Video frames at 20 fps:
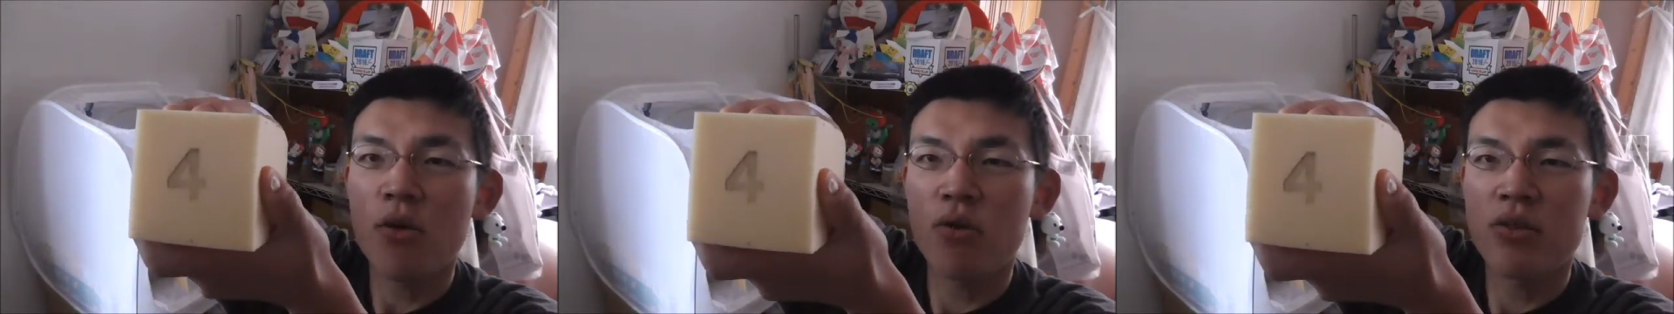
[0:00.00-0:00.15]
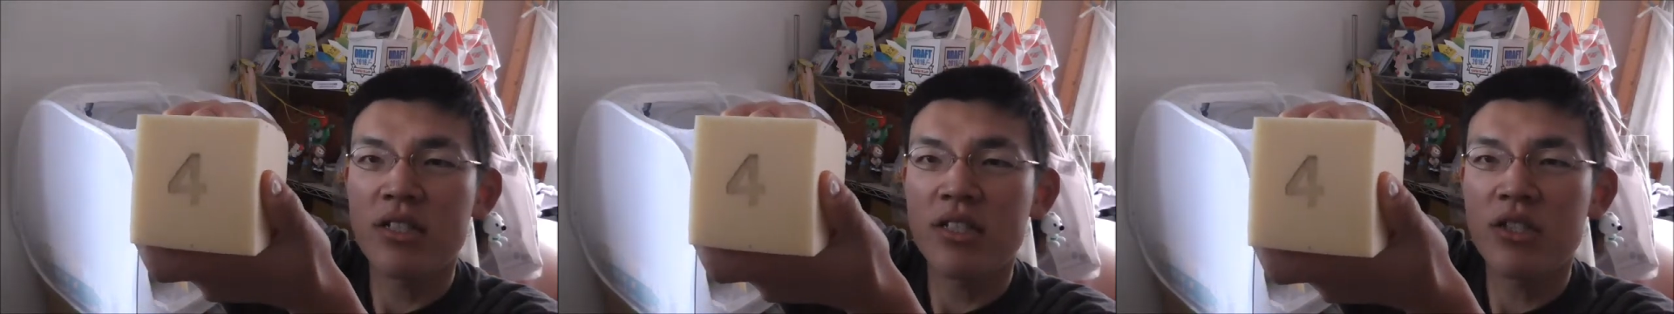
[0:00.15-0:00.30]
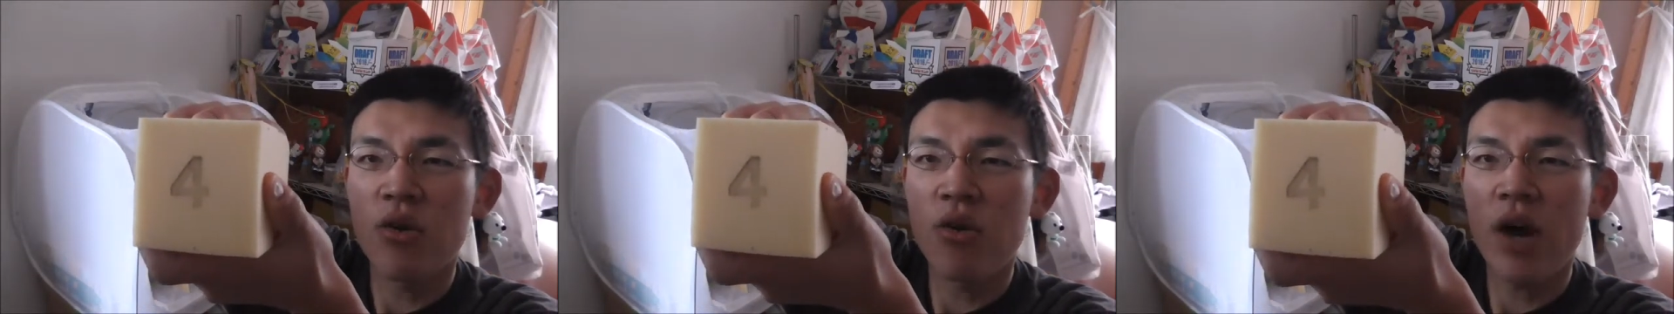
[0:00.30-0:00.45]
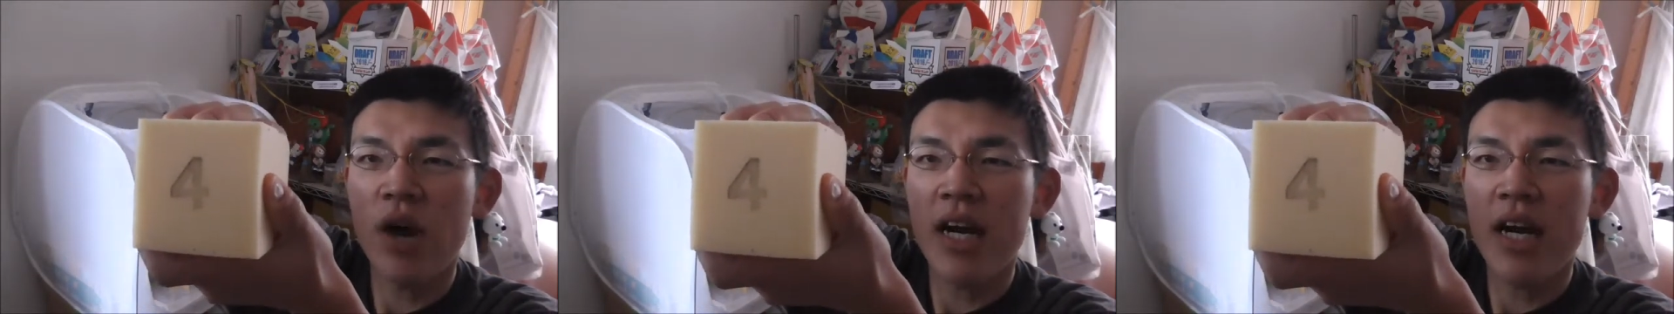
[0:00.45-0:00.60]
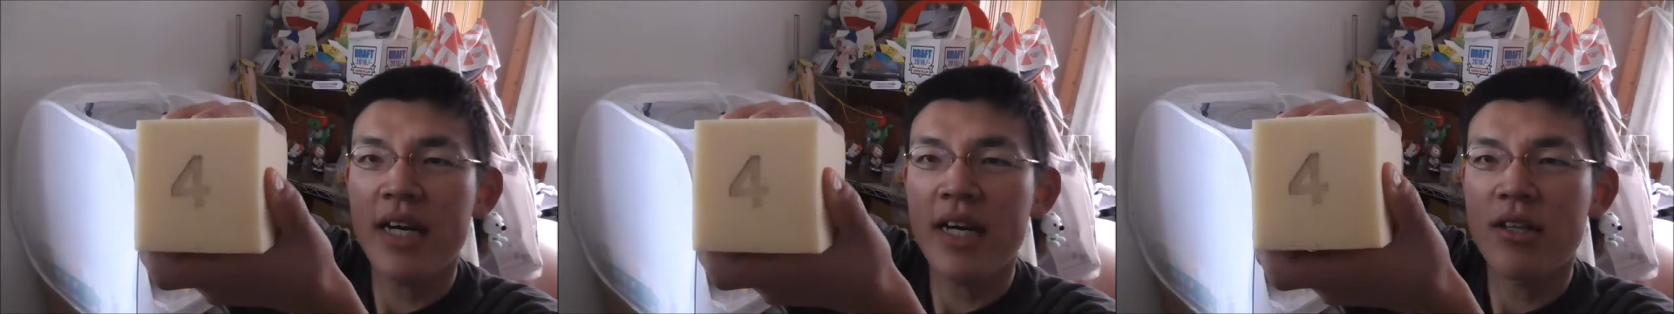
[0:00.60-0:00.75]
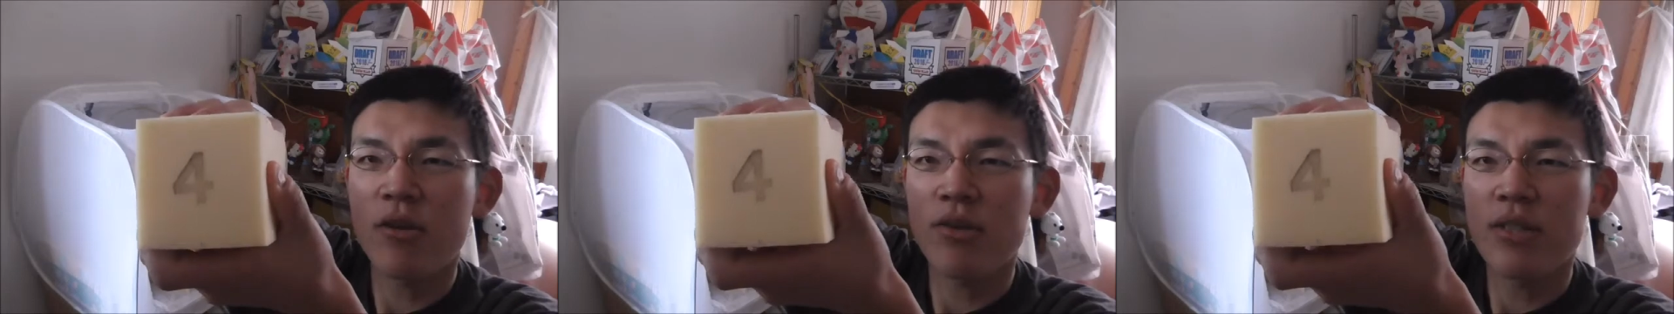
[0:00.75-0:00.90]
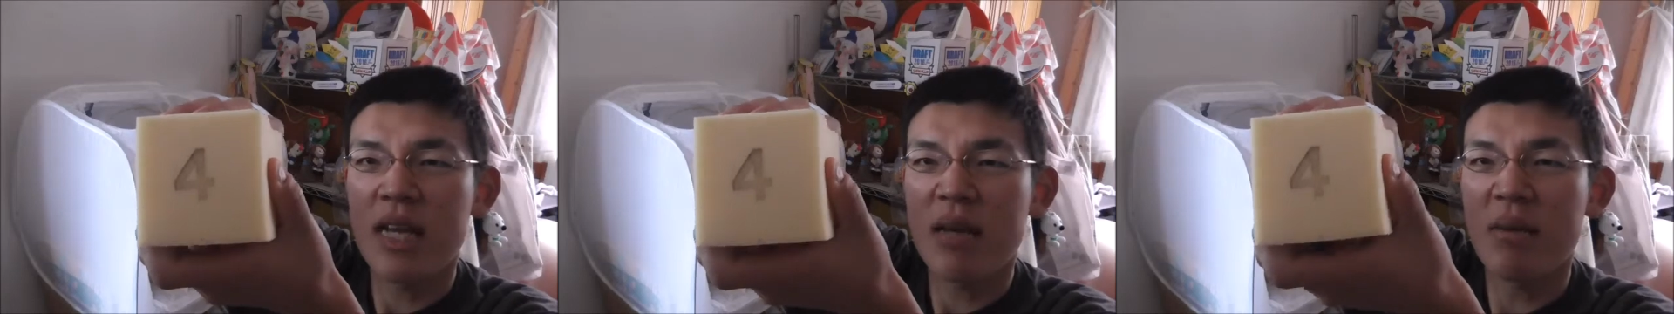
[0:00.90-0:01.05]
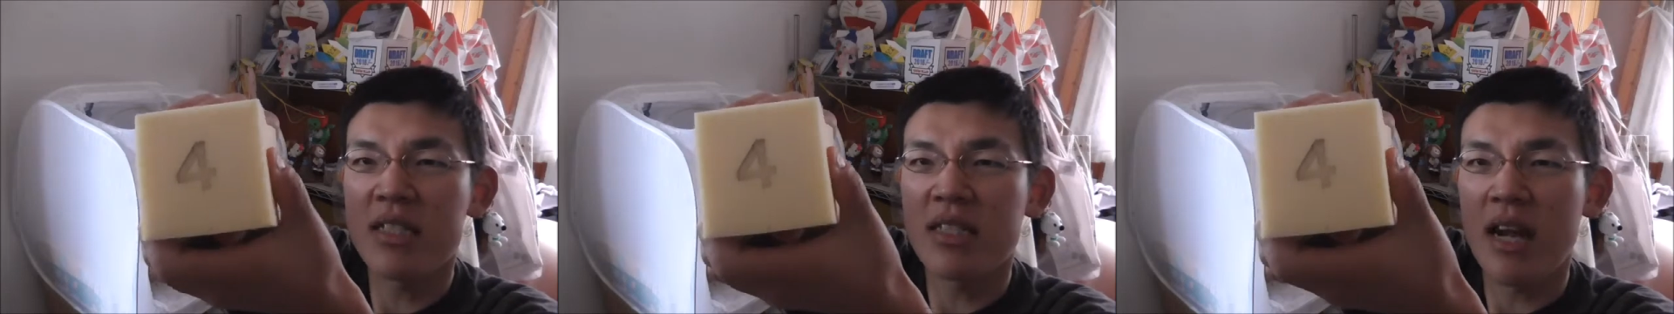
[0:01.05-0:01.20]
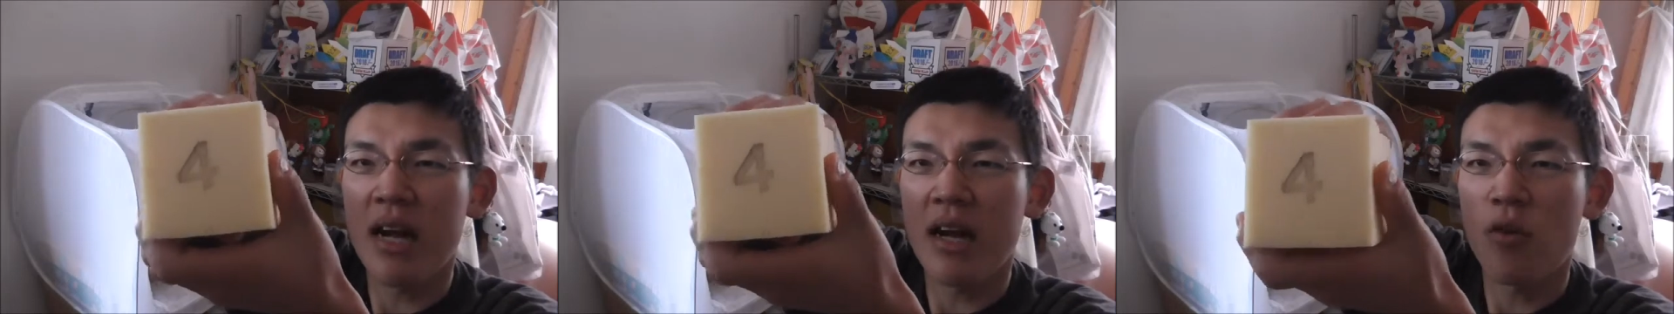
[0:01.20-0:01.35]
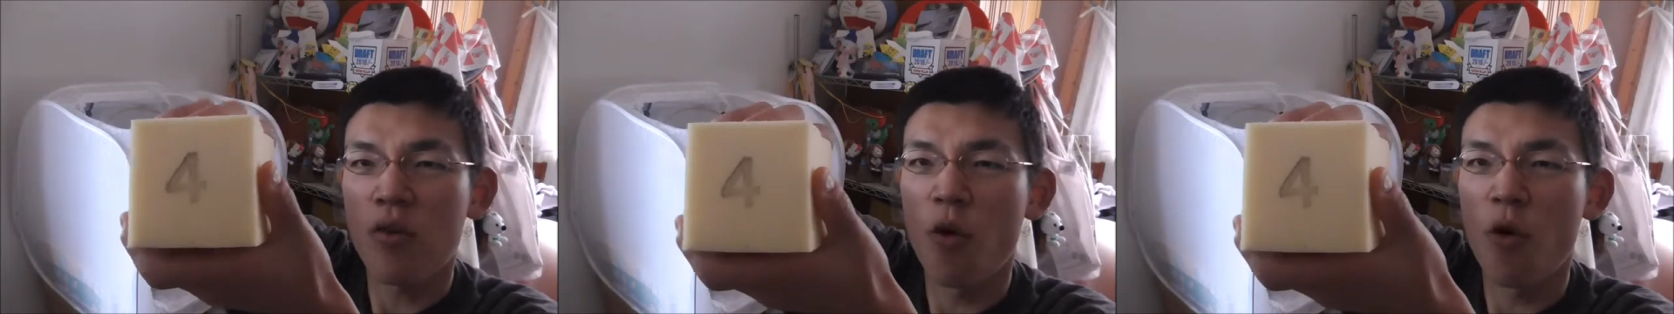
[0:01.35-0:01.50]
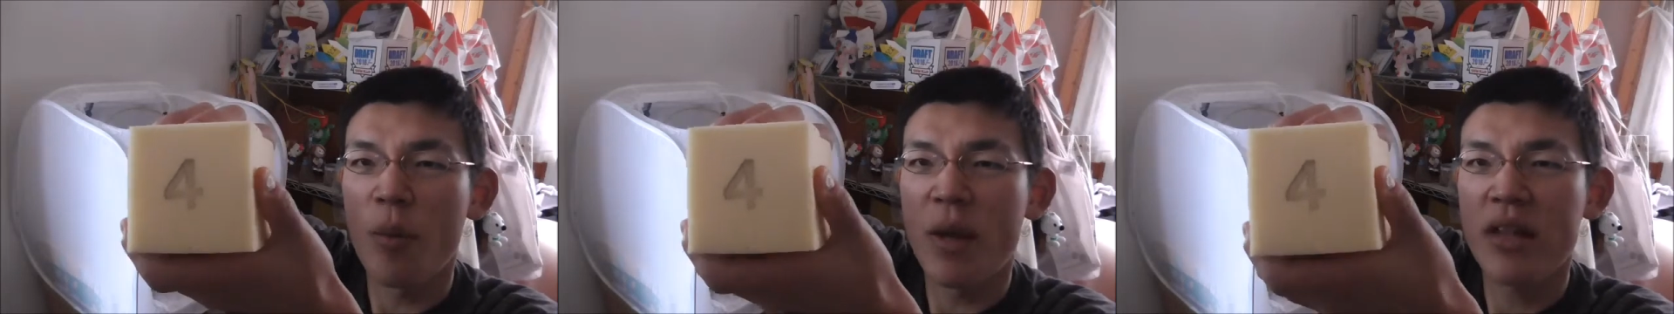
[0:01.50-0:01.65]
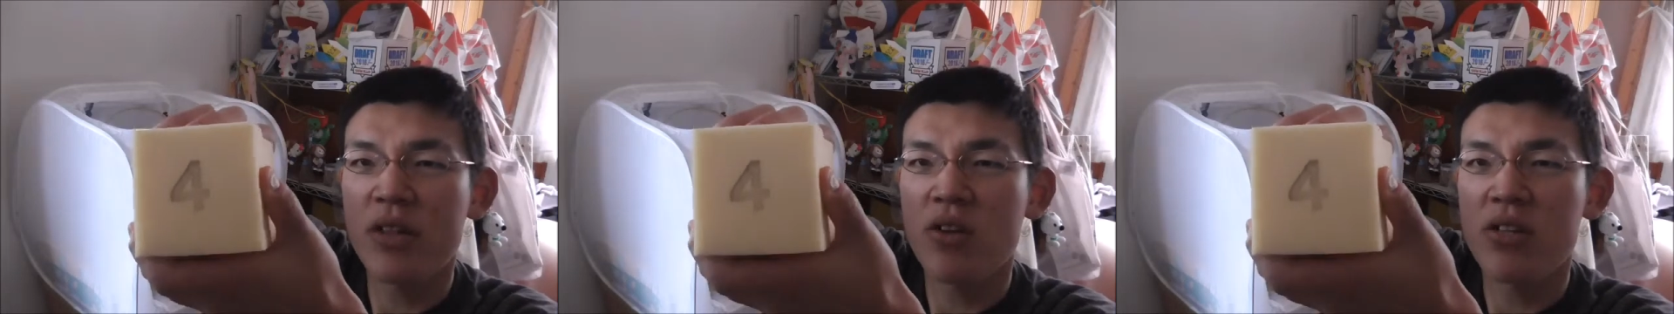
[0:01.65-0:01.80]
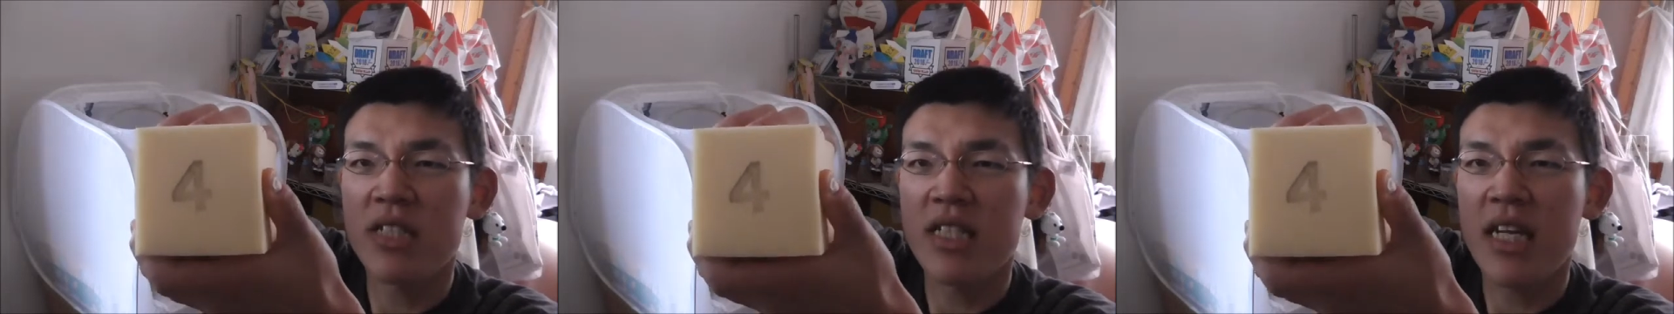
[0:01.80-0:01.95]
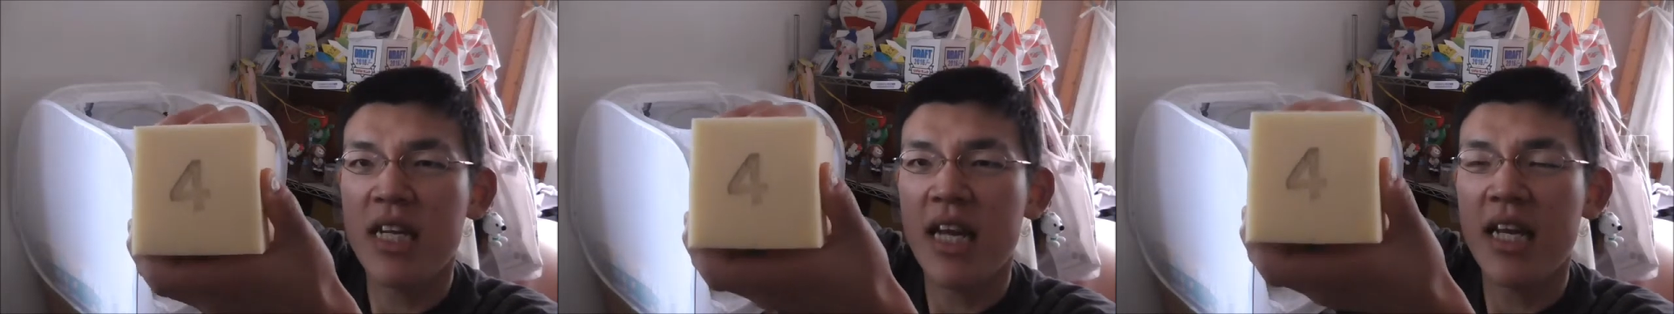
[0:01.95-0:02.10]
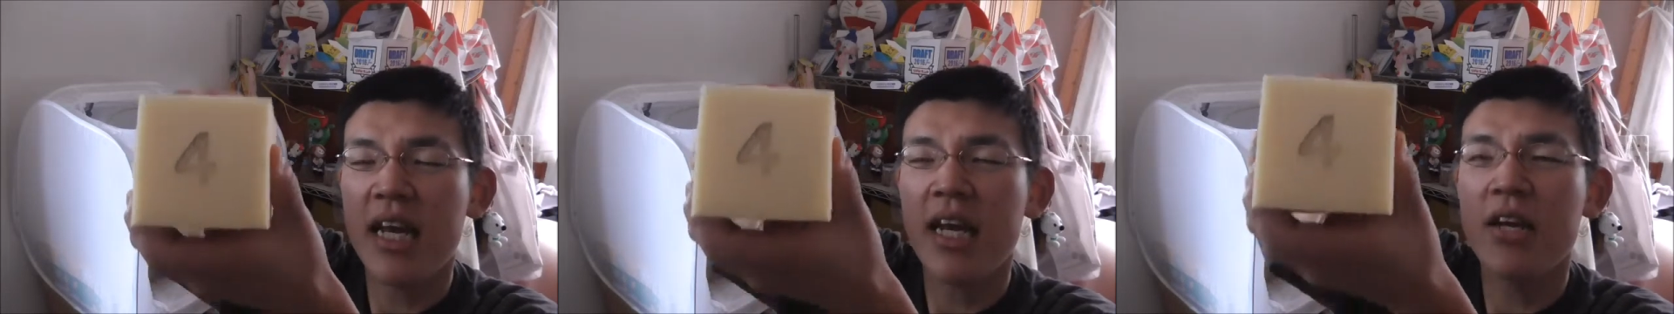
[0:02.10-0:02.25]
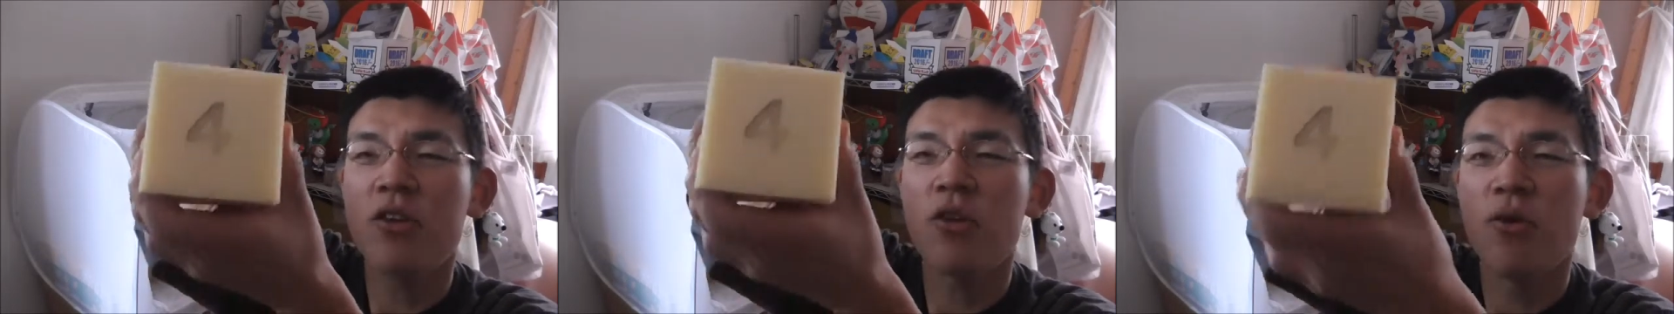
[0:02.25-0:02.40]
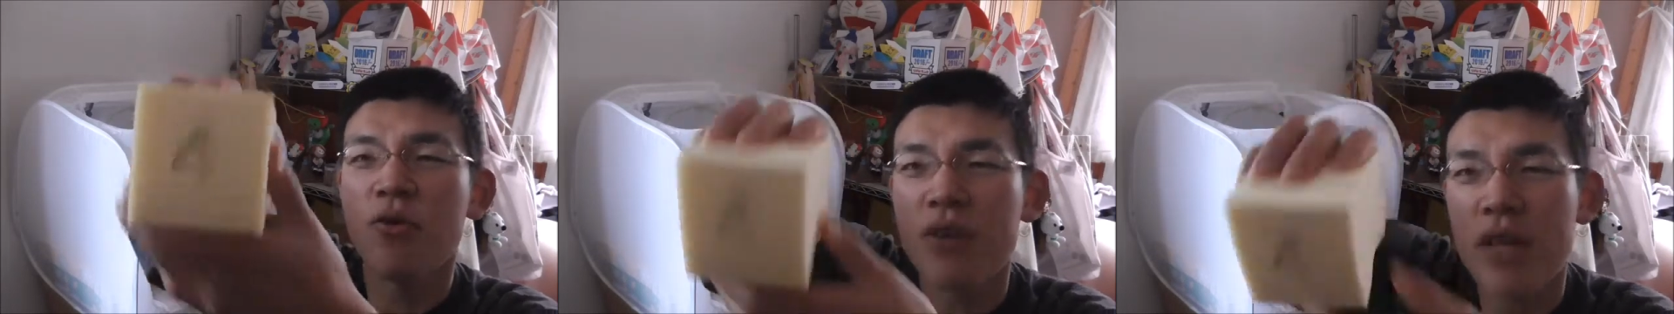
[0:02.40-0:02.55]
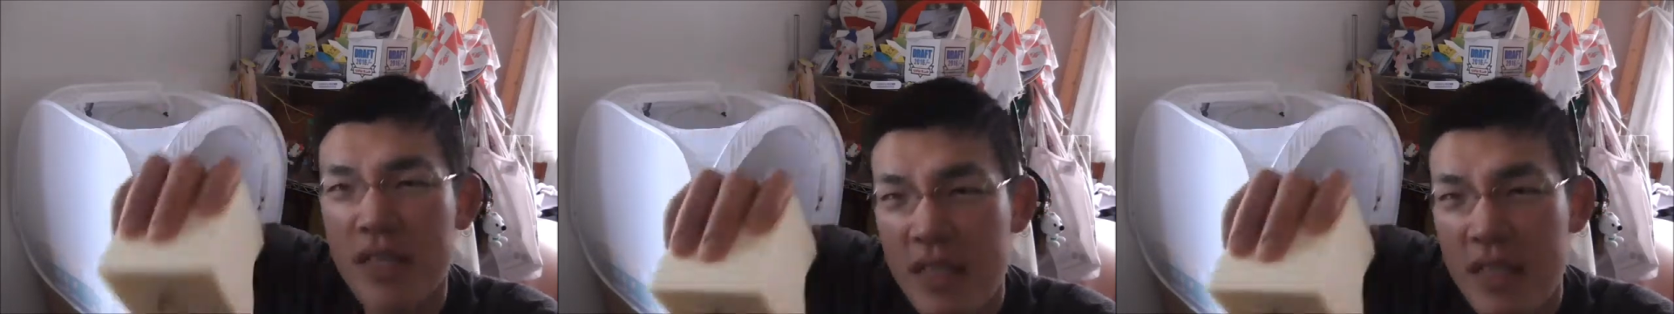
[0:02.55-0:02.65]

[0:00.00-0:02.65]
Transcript: ご視聴ありがとうございましたコメントしていただけると